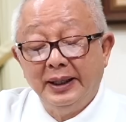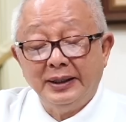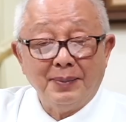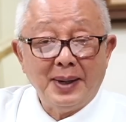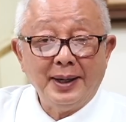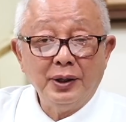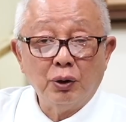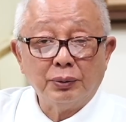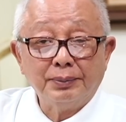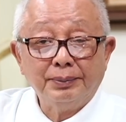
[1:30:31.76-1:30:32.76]
ที่สำคัญที่
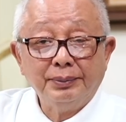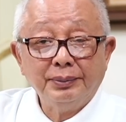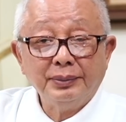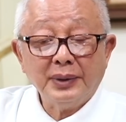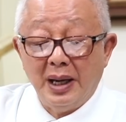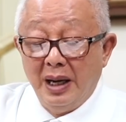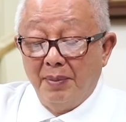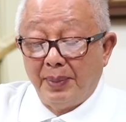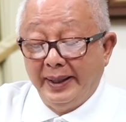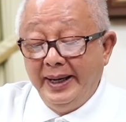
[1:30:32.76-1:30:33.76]
สุด
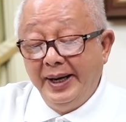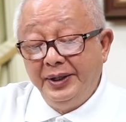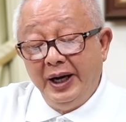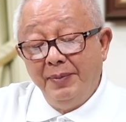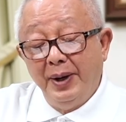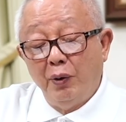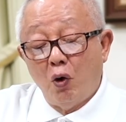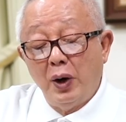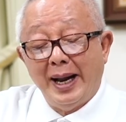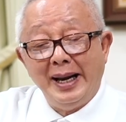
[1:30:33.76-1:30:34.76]
ประเทศจีนเป็นโร
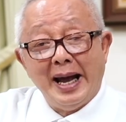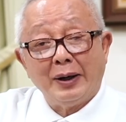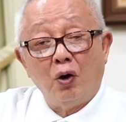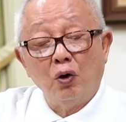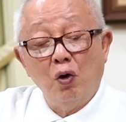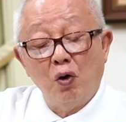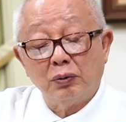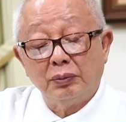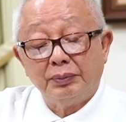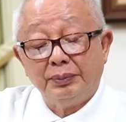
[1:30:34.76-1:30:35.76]
งงานหลักของโลก
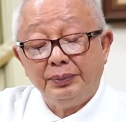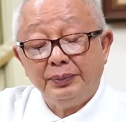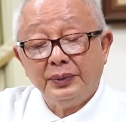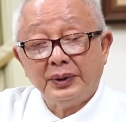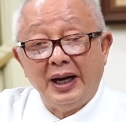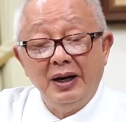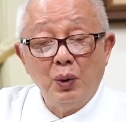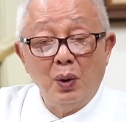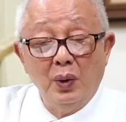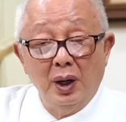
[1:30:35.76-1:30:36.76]
เขาเรียก
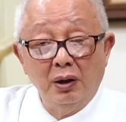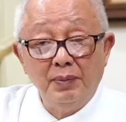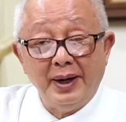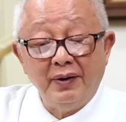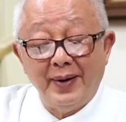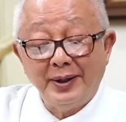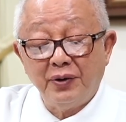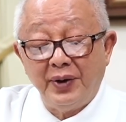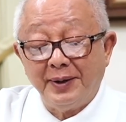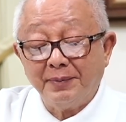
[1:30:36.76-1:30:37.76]
ว่า world
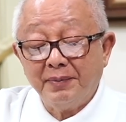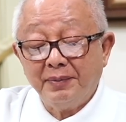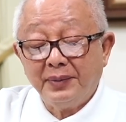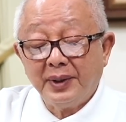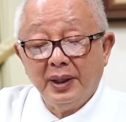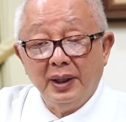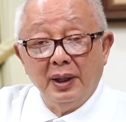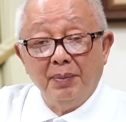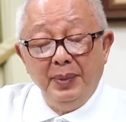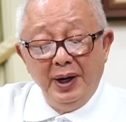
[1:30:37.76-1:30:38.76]
manufacturing
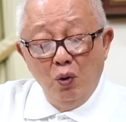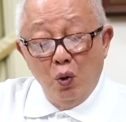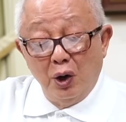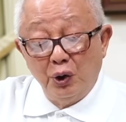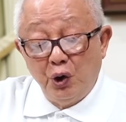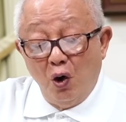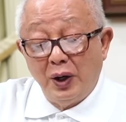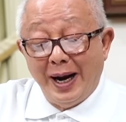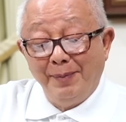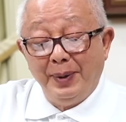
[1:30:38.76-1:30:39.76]
มีห่วงโซ่
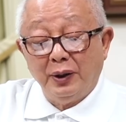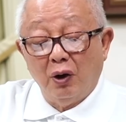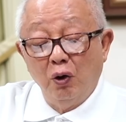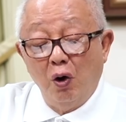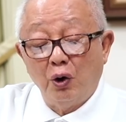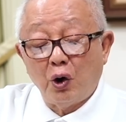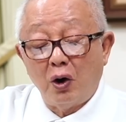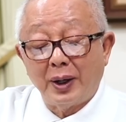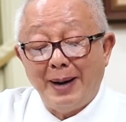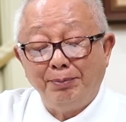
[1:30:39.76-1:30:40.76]
การผลิตของโลกรอ
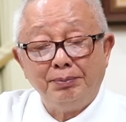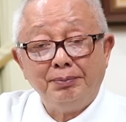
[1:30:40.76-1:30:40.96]
งรับ